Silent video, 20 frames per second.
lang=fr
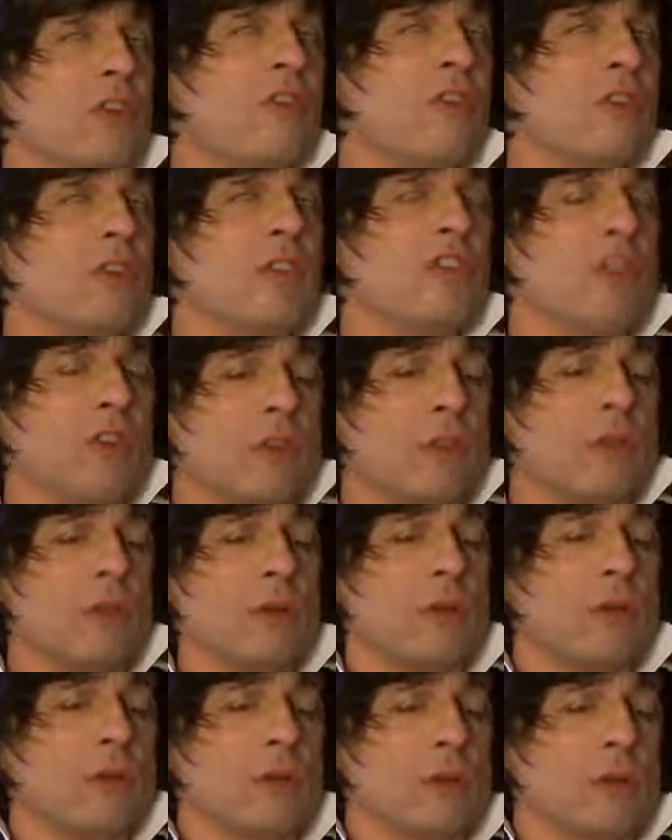que j'avais déjà
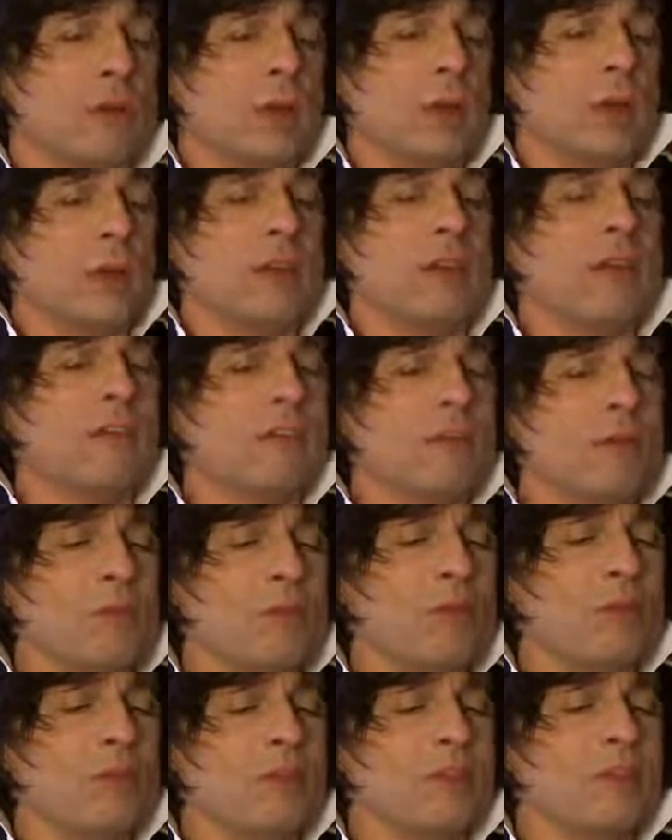18 ans. Il est
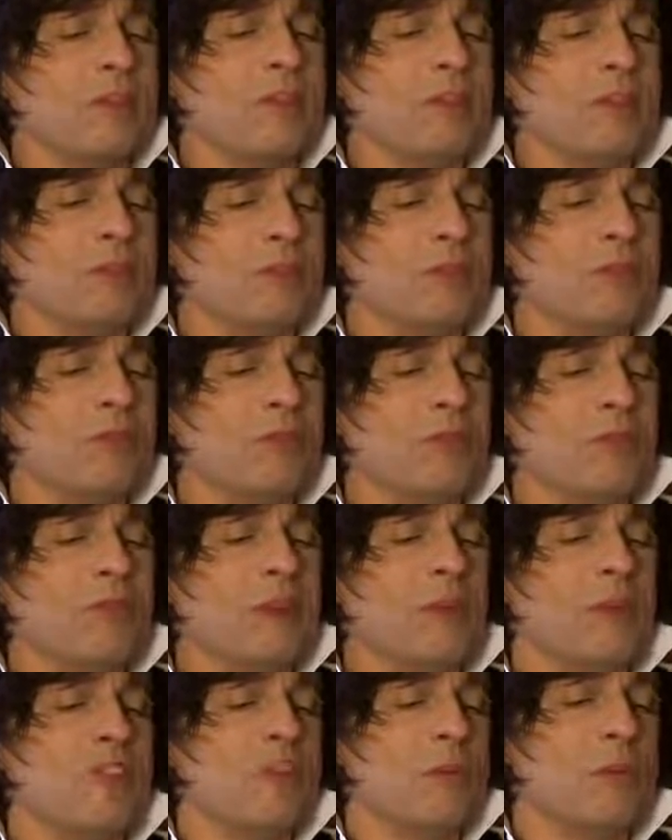tellement distrait, mais tu
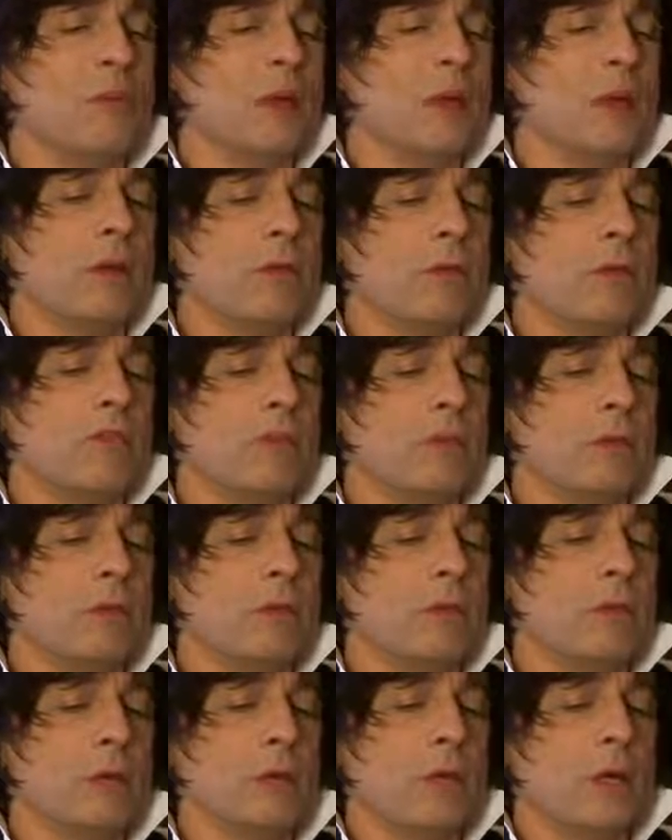sais, il n'est jamais à la
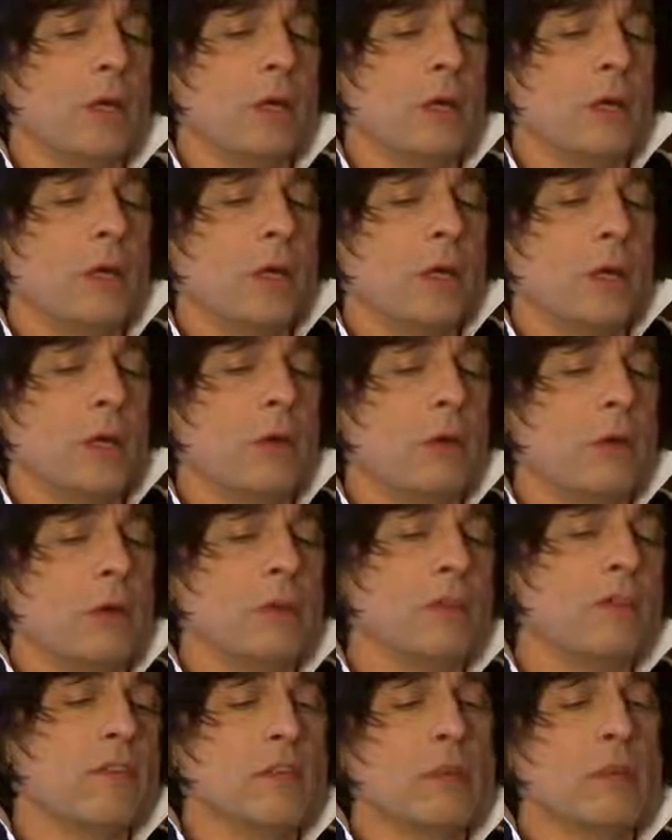maison.
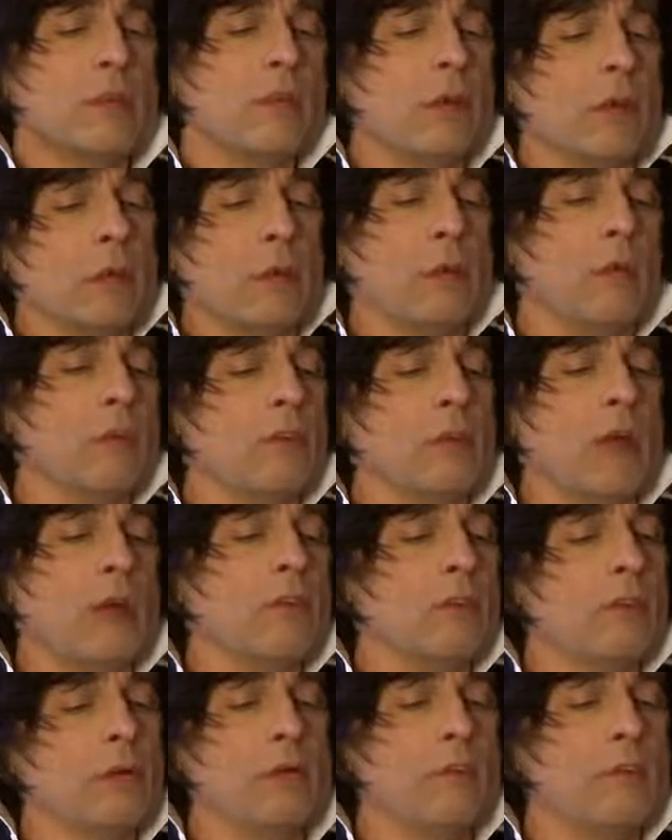Alors ici, me voilà
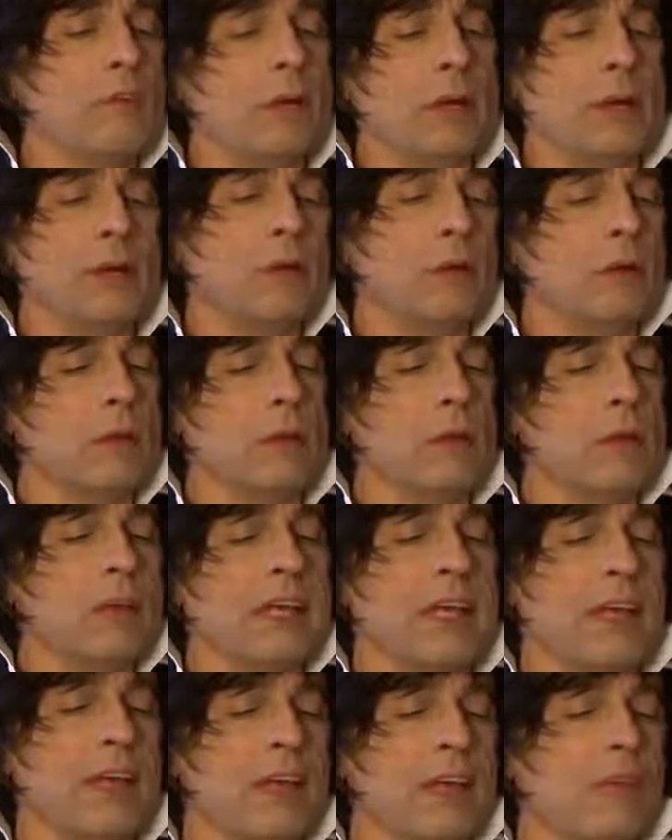avec une bagnole dans
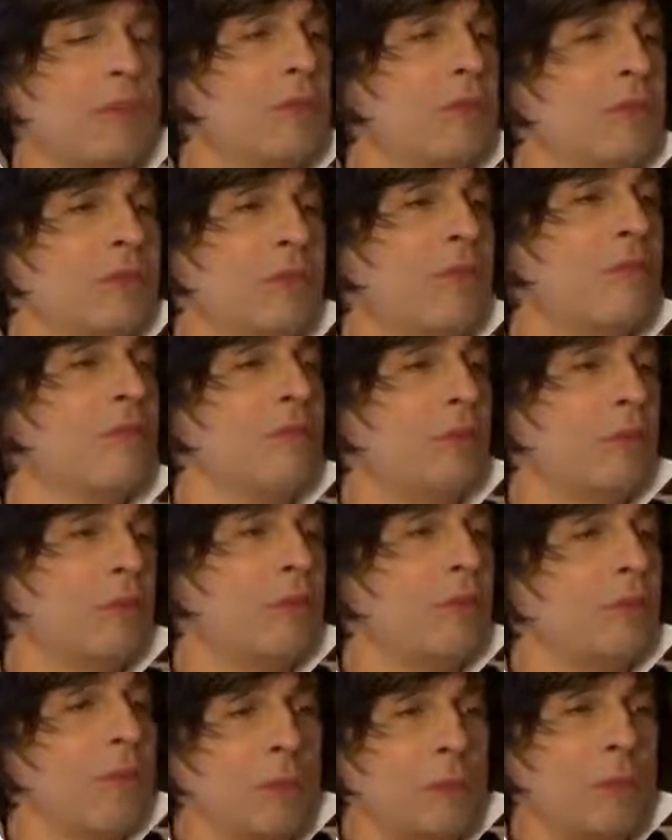le garage depuis deux
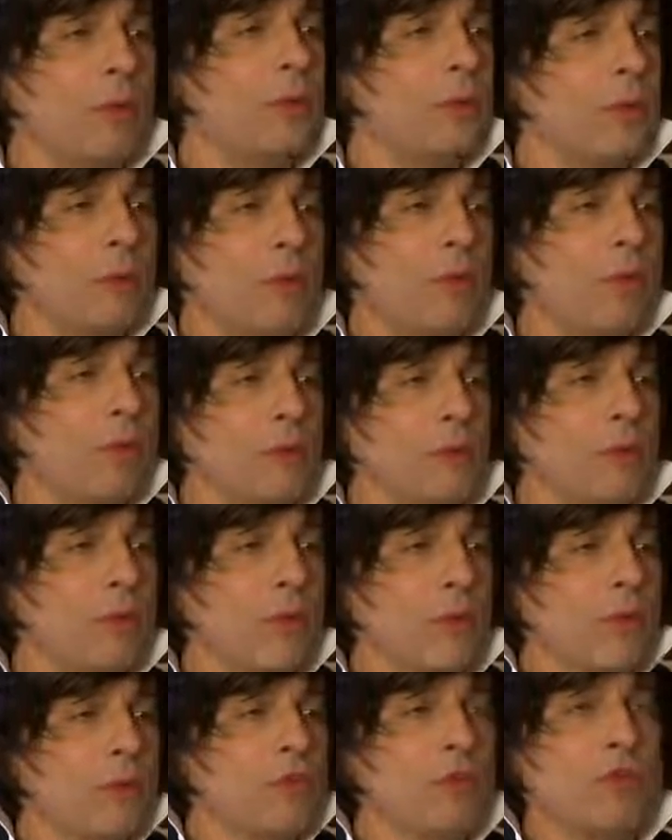ans, flambant en
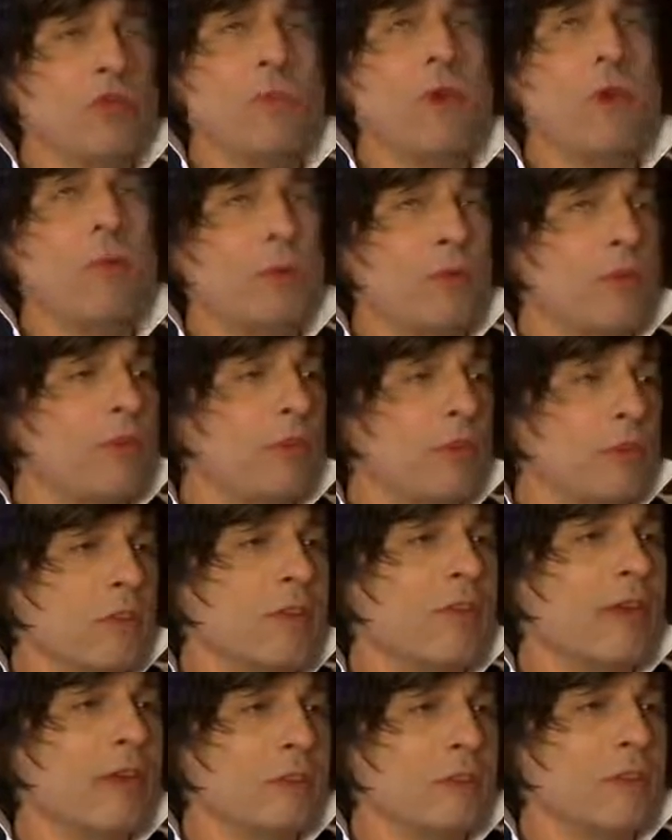œuvre. J'ose même plus
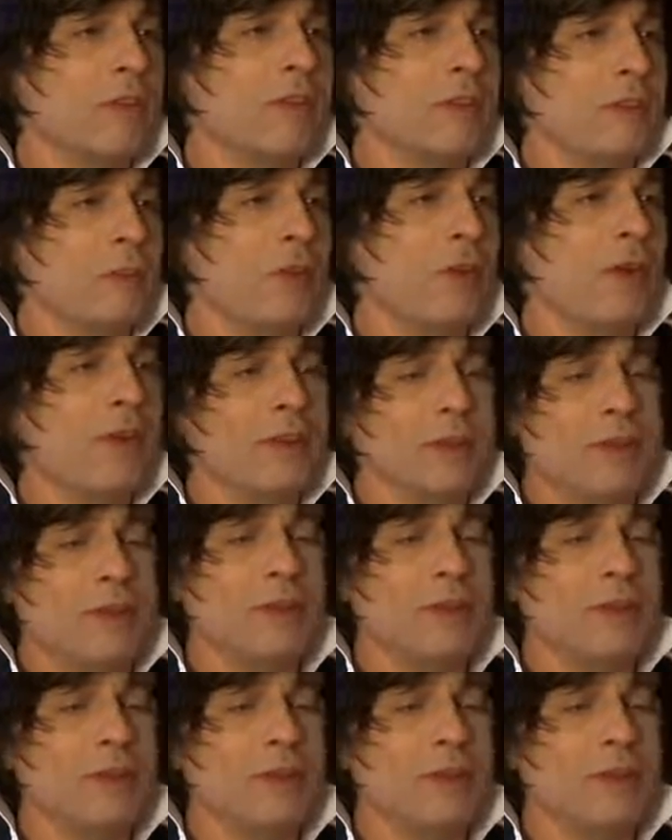sortir avec tellement elle est